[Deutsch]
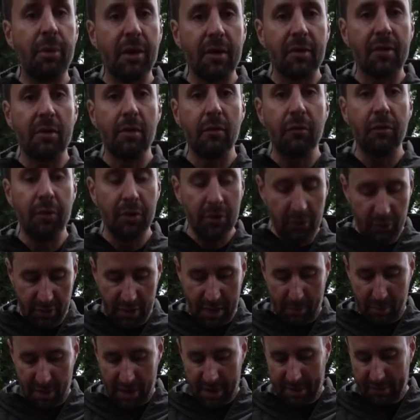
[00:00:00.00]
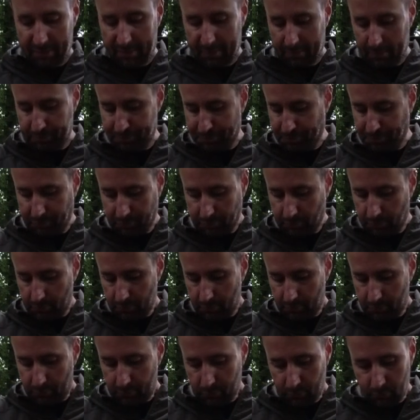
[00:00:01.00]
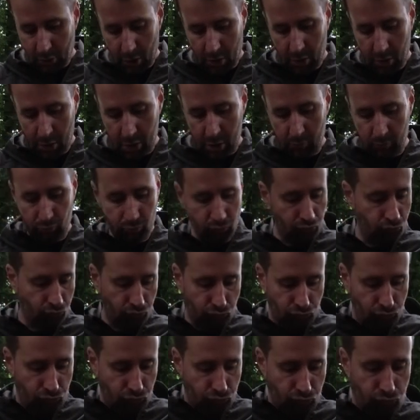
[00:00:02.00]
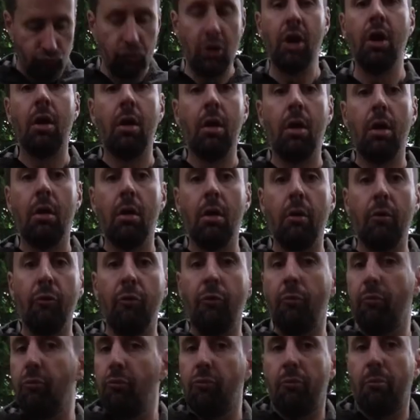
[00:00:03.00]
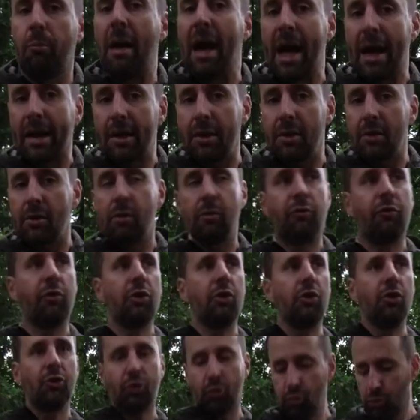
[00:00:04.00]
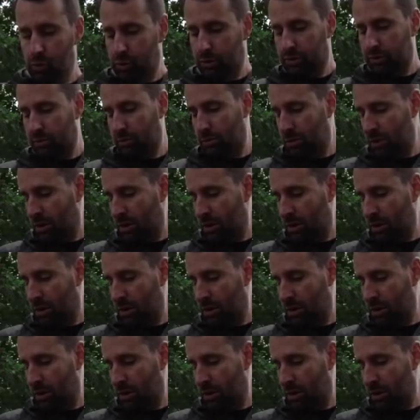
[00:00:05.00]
Pixel findet da Platz. Ähm, mag ich, finde ich gut.